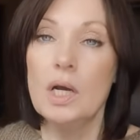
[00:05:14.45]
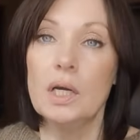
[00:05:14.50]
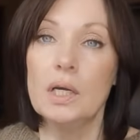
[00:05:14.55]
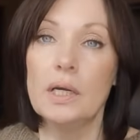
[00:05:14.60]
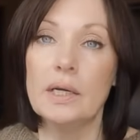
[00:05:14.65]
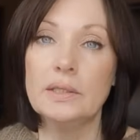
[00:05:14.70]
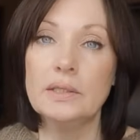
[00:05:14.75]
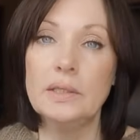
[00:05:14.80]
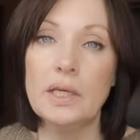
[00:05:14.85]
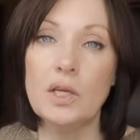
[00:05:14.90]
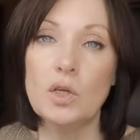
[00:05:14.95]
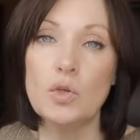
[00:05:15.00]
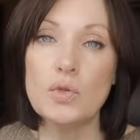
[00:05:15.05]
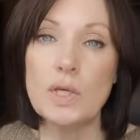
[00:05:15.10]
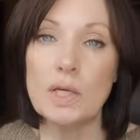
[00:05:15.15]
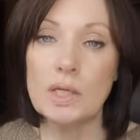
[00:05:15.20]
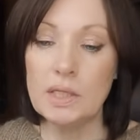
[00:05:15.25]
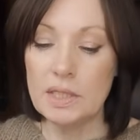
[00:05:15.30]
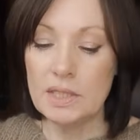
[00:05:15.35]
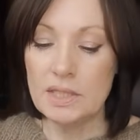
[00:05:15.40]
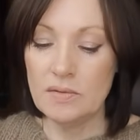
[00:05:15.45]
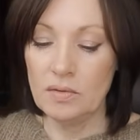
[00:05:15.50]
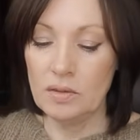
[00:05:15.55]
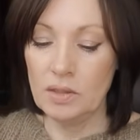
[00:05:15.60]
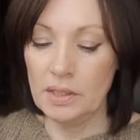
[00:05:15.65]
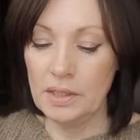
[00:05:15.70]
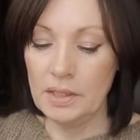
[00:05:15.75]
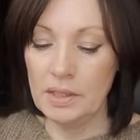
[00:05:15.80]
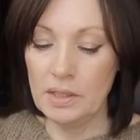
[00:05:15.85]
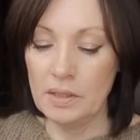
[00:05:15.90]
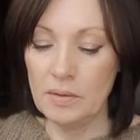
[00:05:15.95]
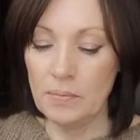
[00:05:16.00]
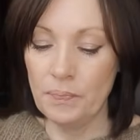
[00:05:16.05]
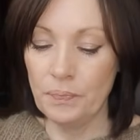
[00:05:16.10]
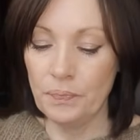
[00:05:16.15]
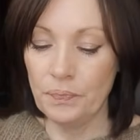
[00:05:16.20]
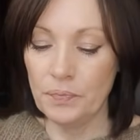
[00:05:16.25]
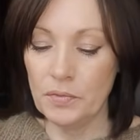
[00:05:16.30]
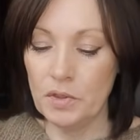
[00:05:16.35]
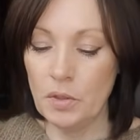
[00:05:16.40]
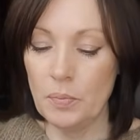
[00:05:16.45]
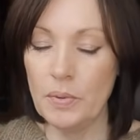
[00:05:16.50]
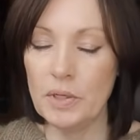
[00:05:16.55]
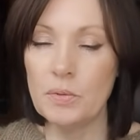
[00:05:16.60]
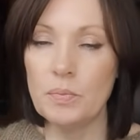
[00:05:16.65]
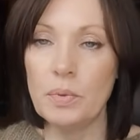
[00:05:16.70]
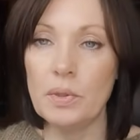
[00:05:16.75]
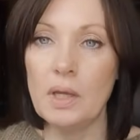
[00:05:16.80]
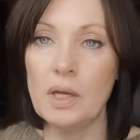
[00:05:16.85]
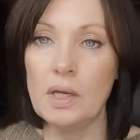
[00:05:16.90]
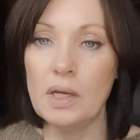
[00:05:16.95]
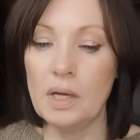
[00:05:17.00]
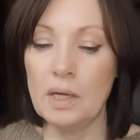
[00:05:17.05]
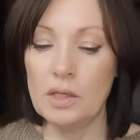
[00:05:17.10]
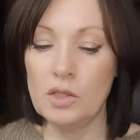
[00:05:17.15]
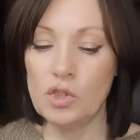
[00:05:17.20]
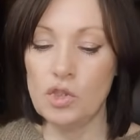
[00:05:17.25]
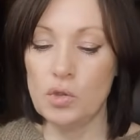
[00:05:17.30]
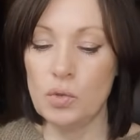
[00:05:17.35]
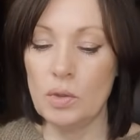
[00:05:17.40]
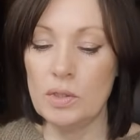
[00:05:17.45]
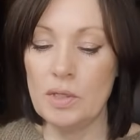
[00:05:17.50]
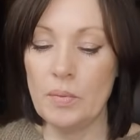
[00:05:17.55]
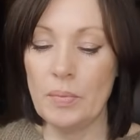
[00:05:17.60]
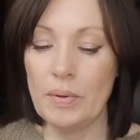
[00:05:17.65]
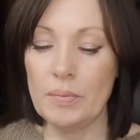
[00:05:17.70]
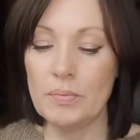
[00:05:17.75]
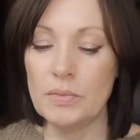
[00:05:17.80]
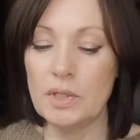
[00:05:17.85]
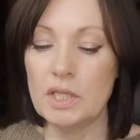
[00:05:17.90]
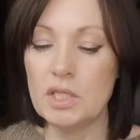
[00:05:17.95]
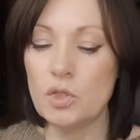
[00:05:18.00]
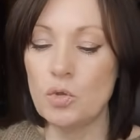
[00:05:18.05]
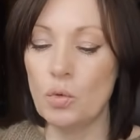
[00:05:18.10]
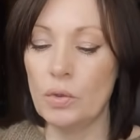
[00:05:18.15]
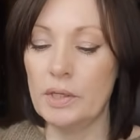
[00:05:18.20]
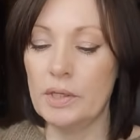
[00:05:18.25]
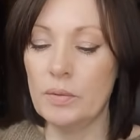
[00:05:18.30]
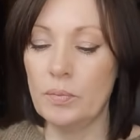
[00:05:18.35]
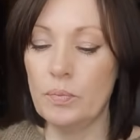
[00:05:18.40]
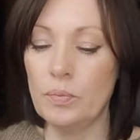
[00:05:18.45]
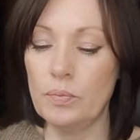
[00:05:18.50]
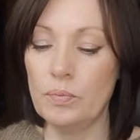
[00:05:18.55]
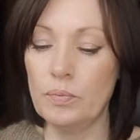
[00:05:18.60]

Когда я ее заказывала, я не предполагала, что она прям настолько